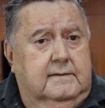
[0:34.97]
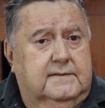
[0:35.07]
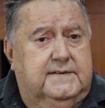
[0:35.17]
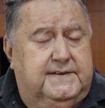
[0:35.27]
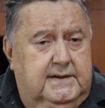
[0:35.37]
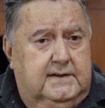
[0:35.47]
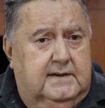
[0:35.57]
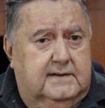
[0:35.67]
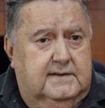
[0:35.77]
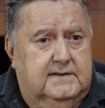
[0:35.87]

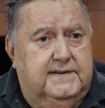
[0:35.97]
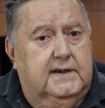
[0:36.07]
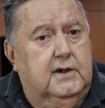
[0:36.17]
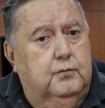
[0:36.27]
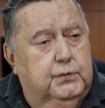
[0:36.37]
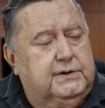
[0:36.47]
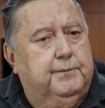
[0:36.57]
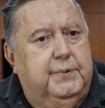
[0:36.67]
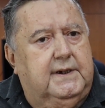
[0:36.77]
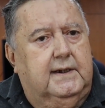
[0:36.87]
sinta que serão
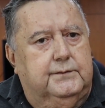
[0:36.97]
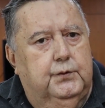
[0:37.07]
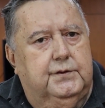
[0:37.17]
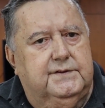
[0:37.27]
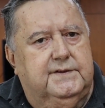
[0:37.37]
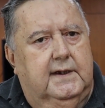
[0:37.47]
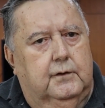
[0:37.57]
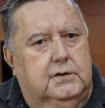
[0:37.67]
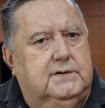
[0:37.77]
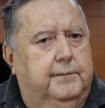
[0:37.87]
multiplicadores da
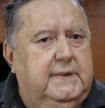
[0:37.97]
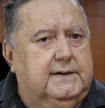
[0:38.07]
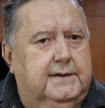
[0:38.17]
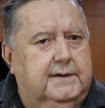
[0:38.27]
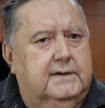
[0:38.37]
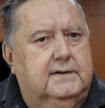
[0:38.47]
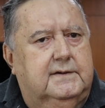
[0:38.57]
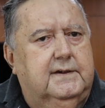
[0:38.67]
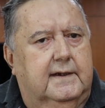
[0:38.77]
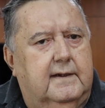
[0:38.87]
nossa bandeira,
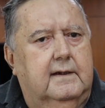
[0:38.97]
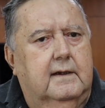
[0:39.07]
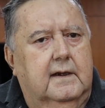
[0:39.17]
que é